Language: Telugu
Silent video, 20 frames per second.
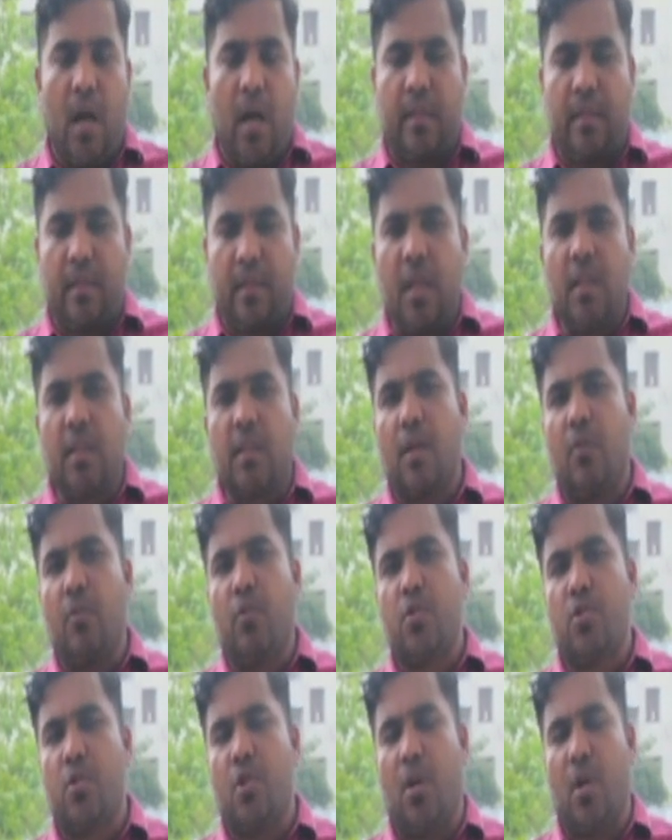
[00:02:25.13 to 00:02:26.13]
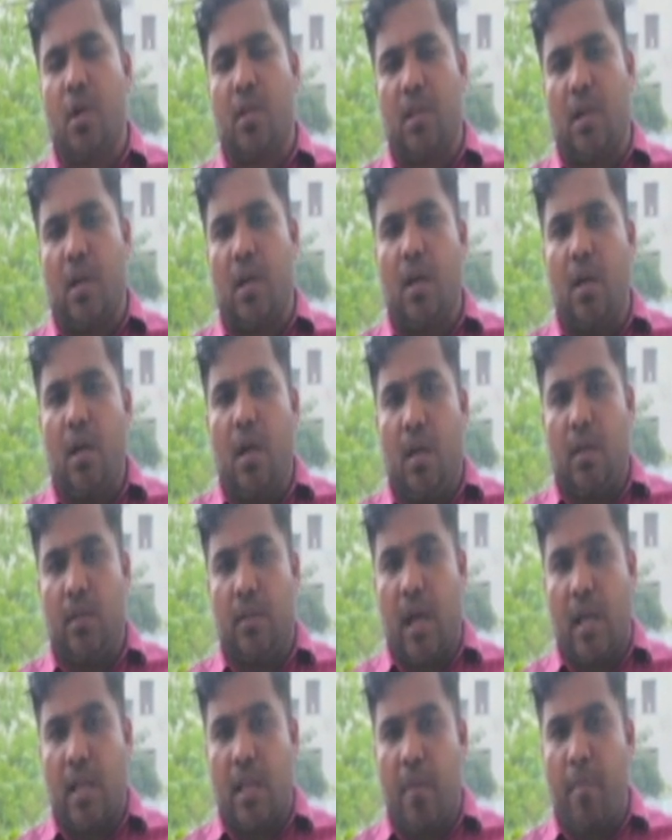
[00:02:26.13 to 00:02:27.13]
అత్యంత ఉష్ణోగ్రత
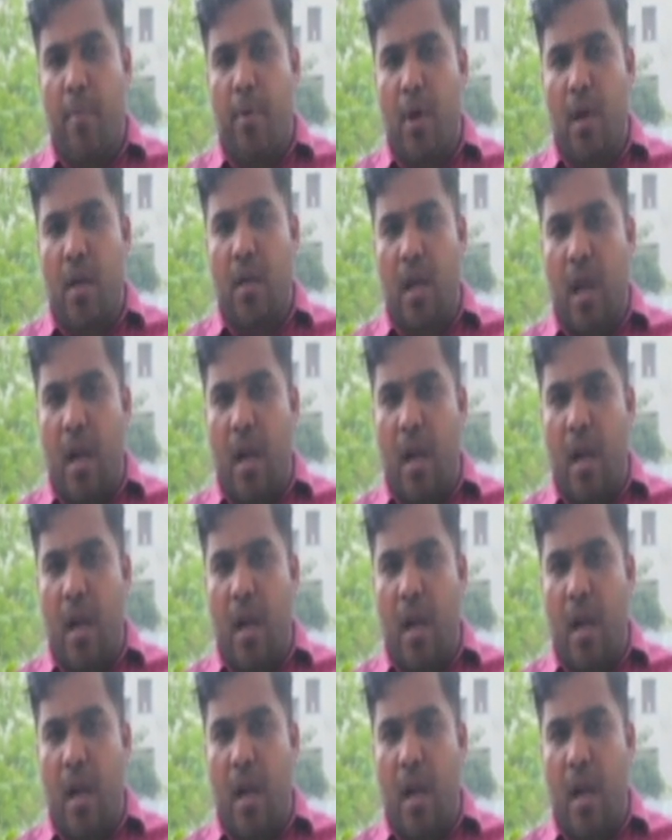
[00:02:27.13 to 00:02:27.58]
దాదాపుగా